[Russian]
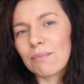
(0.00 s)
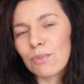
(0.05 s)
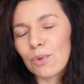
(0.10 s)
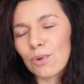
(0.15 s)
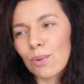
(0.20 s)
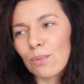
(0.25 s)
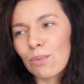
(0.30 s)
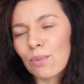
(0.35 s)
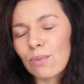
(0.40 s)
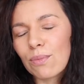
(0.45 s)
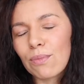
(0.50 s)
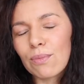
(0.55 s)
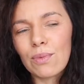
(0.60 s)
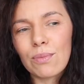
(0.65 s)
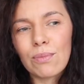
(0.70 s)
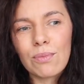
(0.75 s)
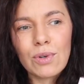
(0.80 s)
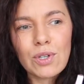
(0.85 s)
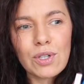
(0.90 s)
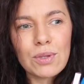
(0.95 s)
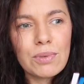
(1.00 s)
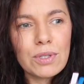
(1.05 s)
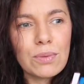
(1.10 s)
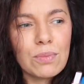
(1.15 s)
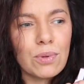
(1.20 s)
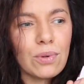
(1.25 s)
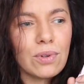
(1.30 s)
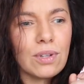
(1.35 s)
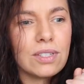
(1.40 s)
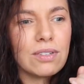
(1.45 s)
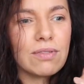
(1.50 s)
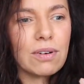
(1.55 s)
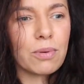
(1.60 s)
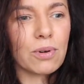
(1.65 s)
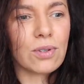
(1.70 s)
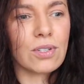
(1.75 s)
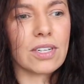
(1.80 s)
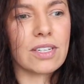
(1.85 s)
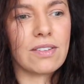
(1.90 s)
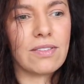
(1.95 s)
может быть, будут эти
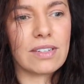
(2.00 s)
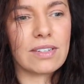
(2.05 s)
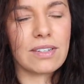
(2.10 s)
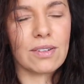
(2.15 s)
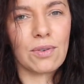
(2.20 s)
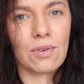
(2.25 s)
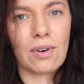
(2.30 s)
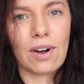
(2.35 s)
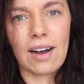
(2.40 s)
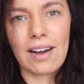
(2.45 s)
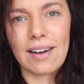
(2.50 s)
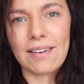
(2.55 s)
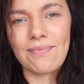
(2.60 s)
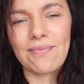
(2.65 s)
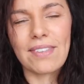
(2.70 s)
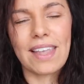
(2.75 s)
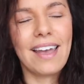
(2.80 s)
вопросы-ответы. Но как?